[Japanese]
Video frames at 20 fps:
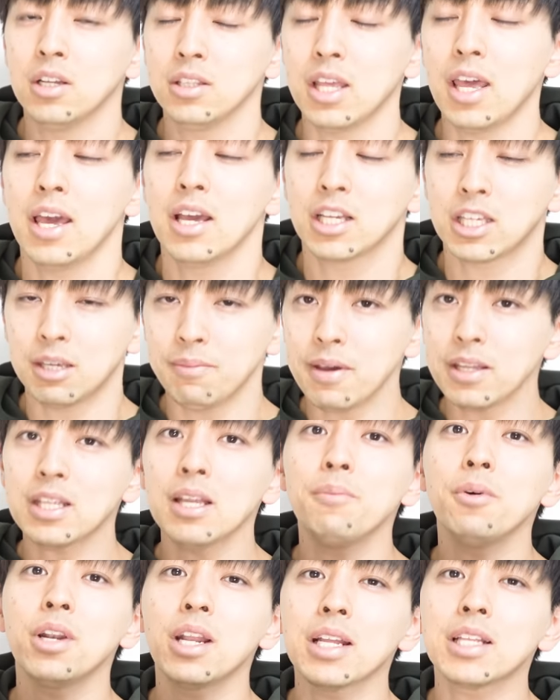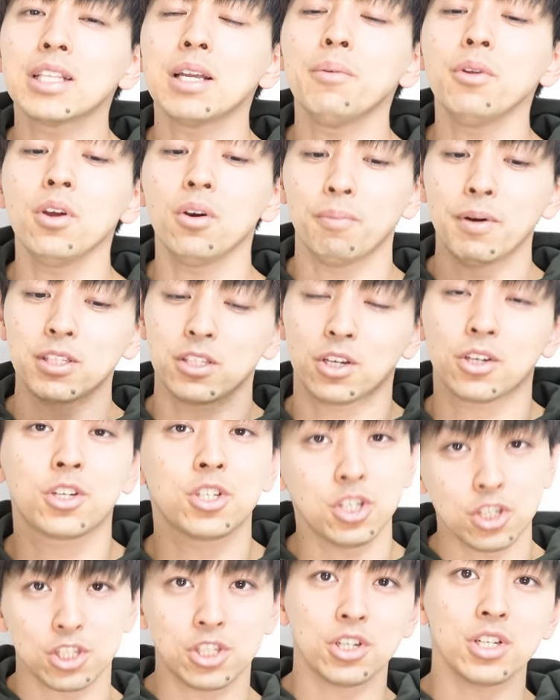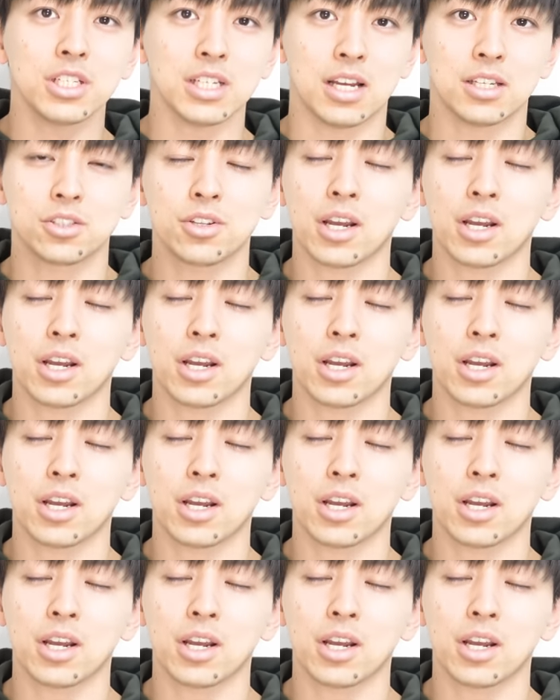で、決めてもらったものをまず復習するじゃん。